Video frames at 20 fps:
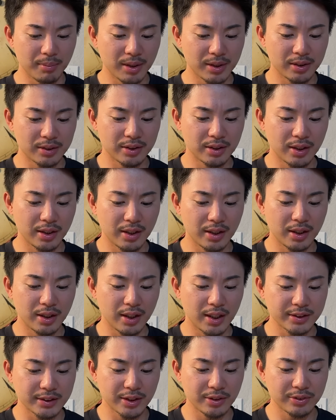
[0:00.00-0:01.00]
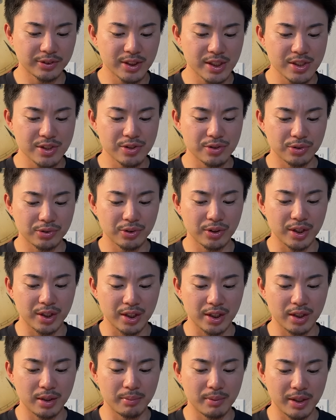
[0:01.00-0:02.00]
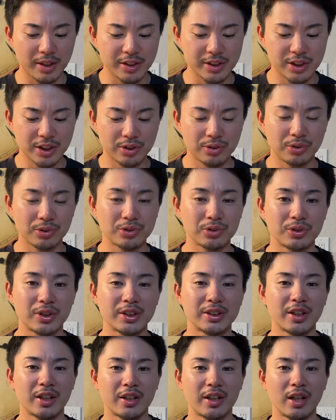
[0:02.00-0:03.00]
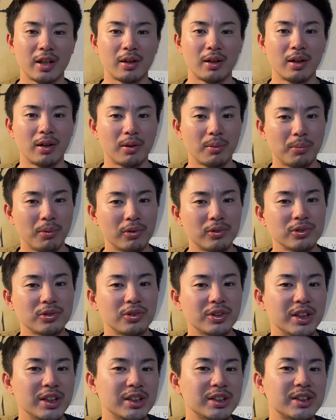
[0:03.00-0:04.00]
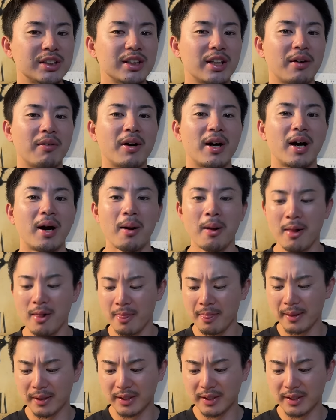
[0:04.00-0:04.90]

まあ、えー、浅野選手の時に、まあ、石井投手を出してきて、あの、僕の認識では、